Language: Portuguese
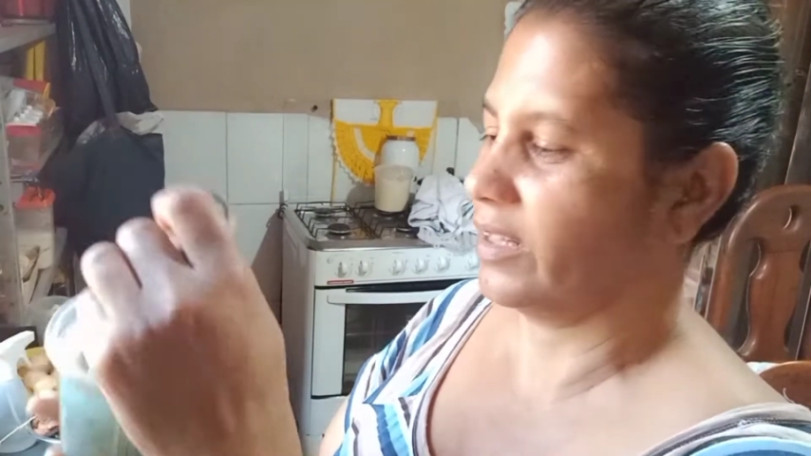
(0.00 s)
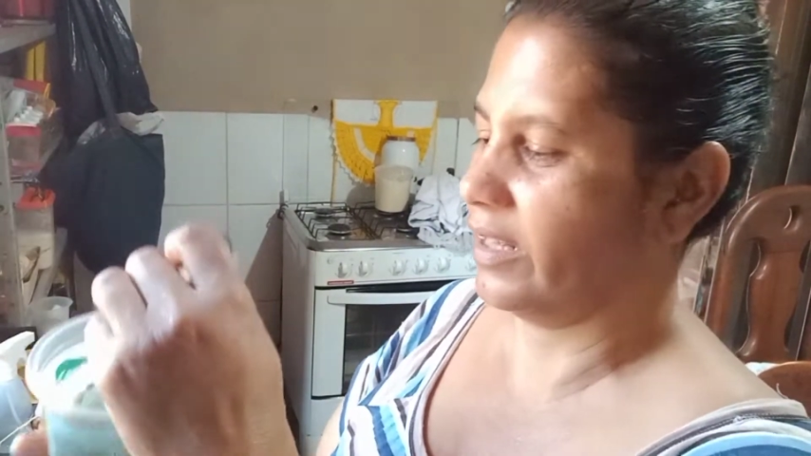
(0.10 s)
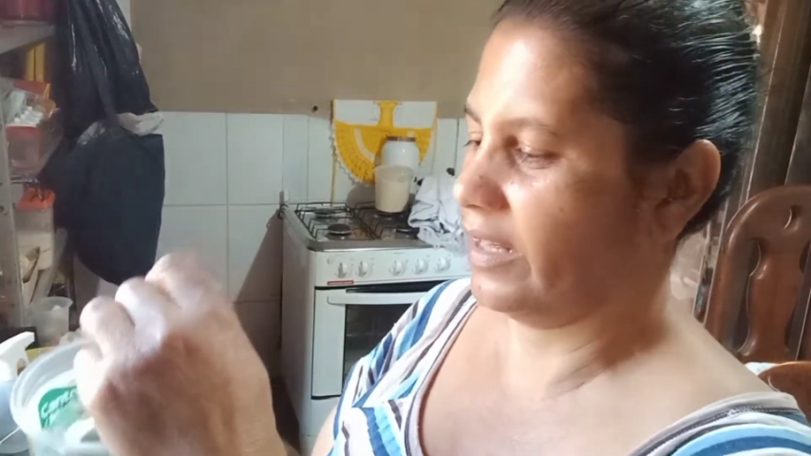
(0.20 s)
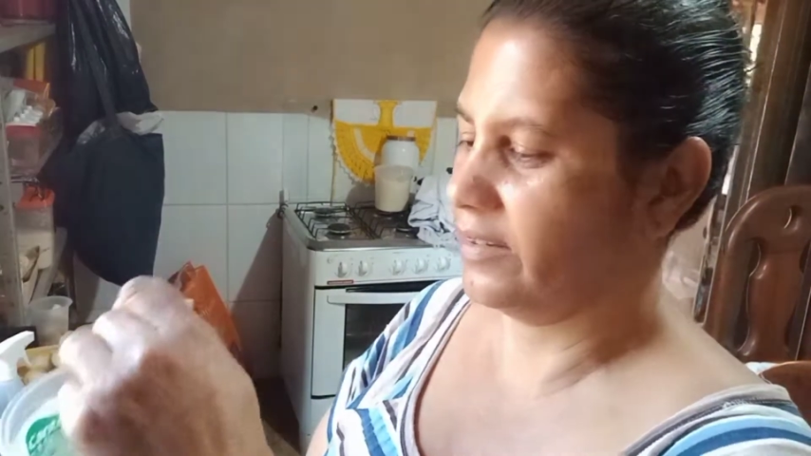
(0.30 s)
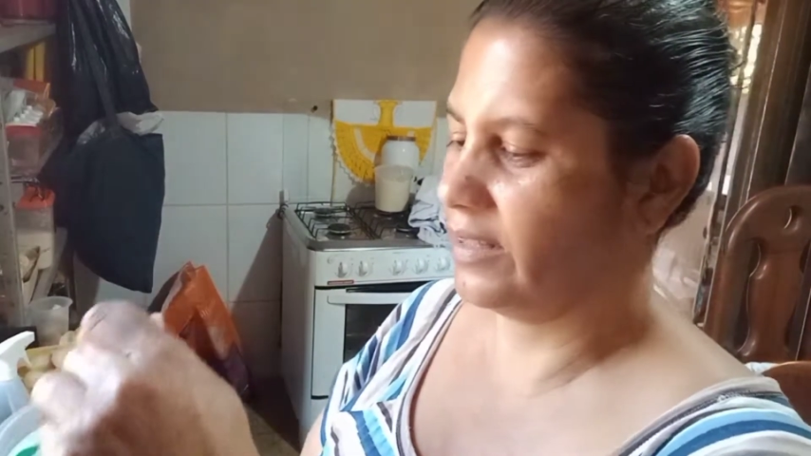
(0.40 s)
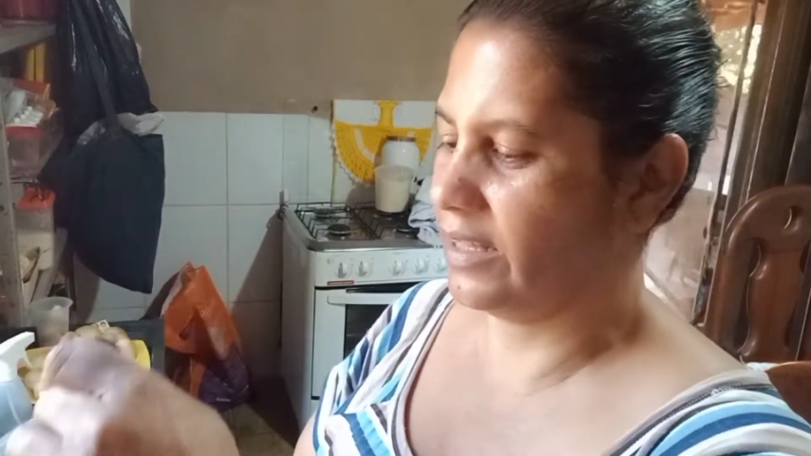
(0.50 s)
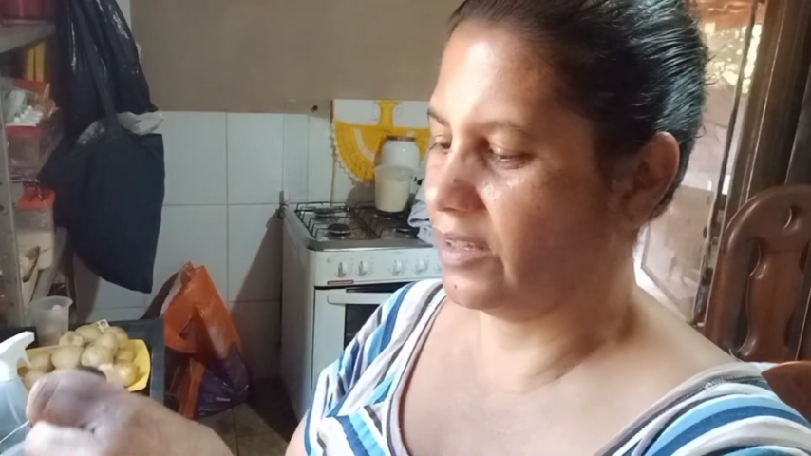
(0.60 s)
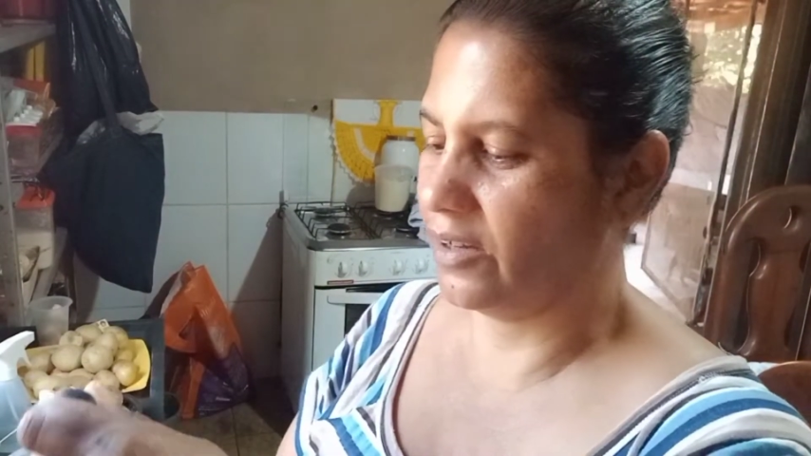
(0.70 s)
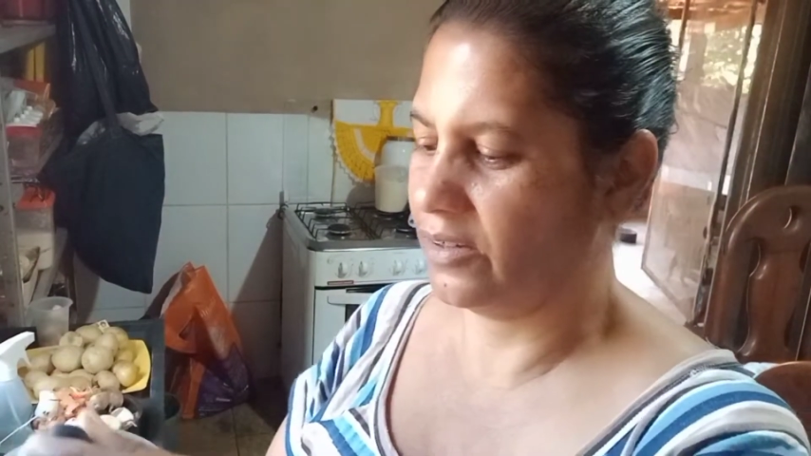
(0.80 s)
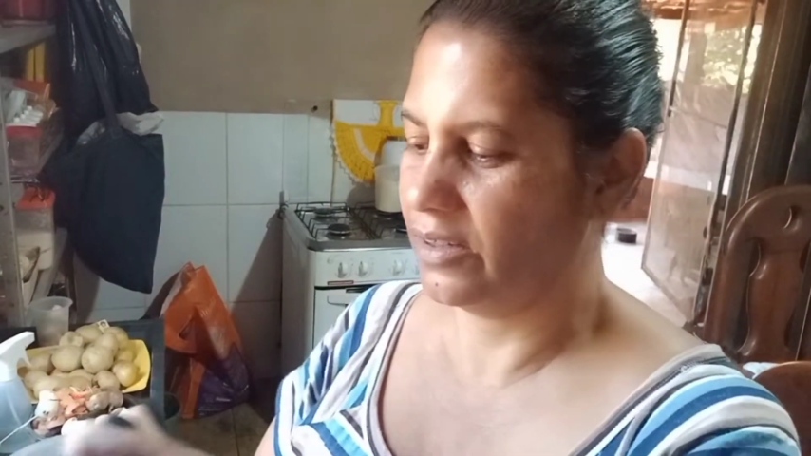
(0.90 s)
É isso
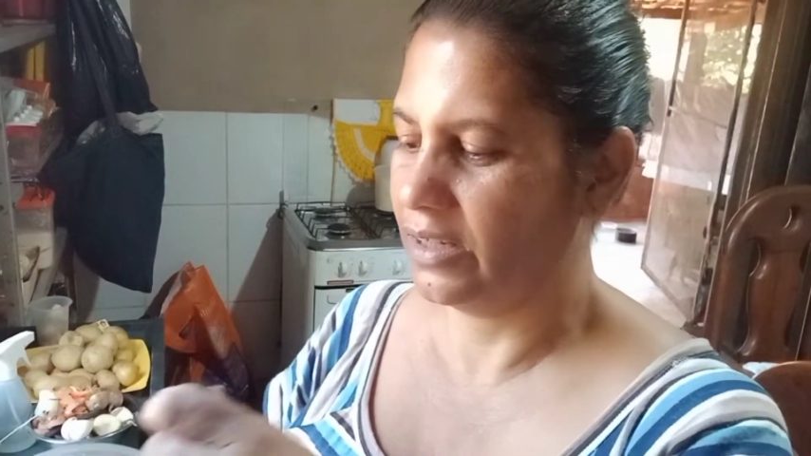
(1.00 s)
aí, ó.